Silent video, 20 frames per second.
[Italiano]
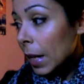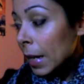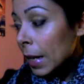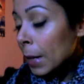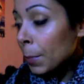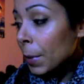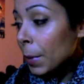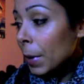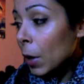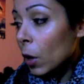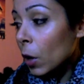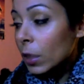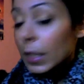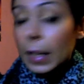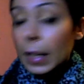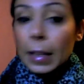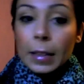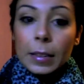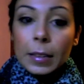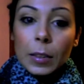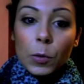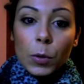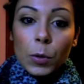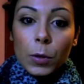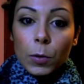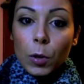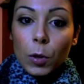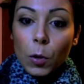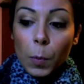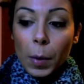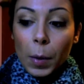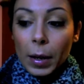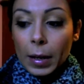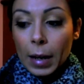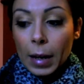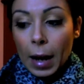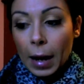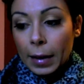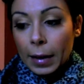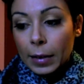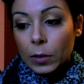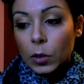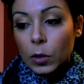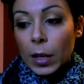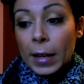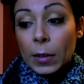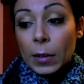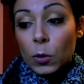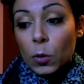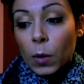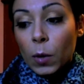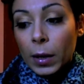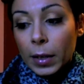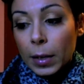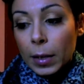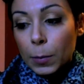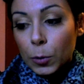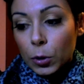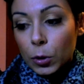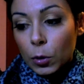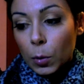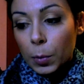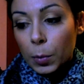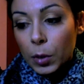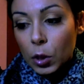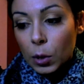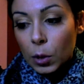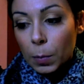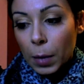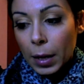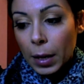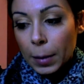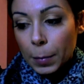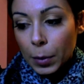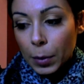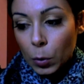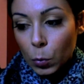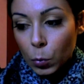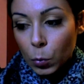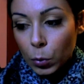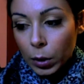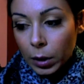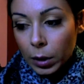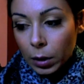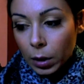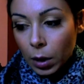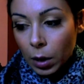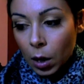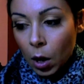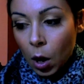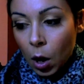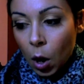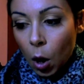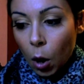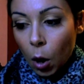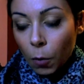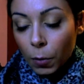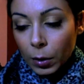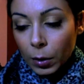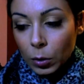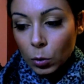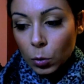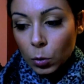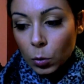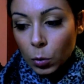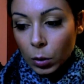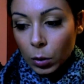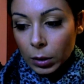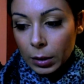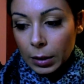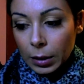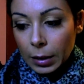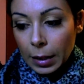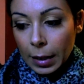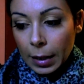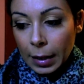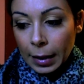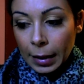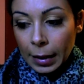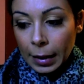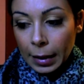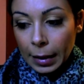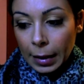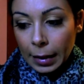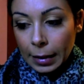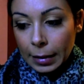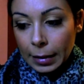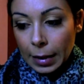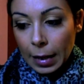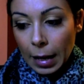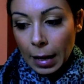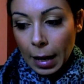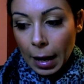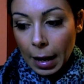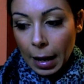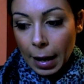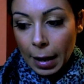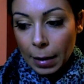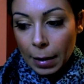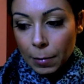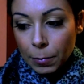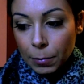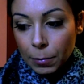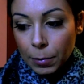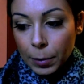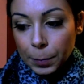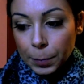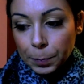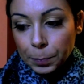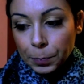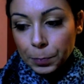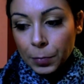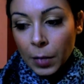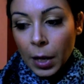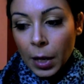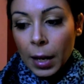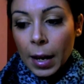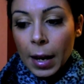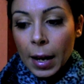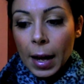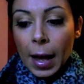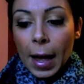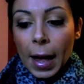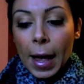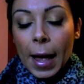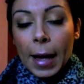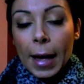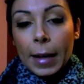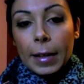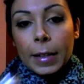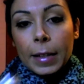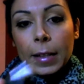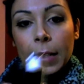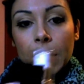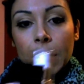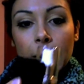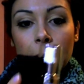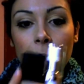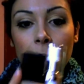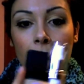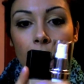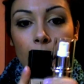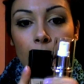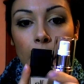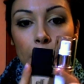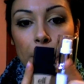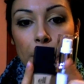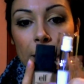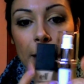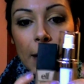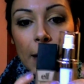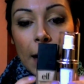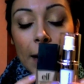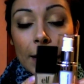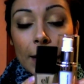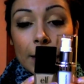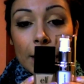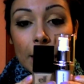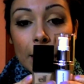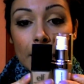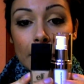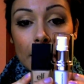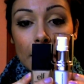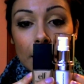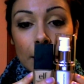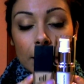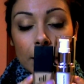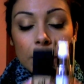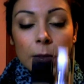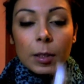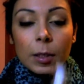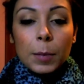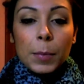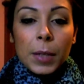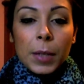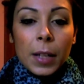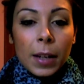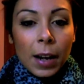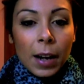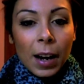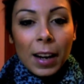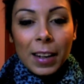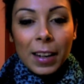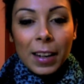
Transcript: le prime cose di cui volevo parlare, e sono anche il motivo principale per cui ho fatto l'ordine della ELF, è il minerale della linea... Il minerale?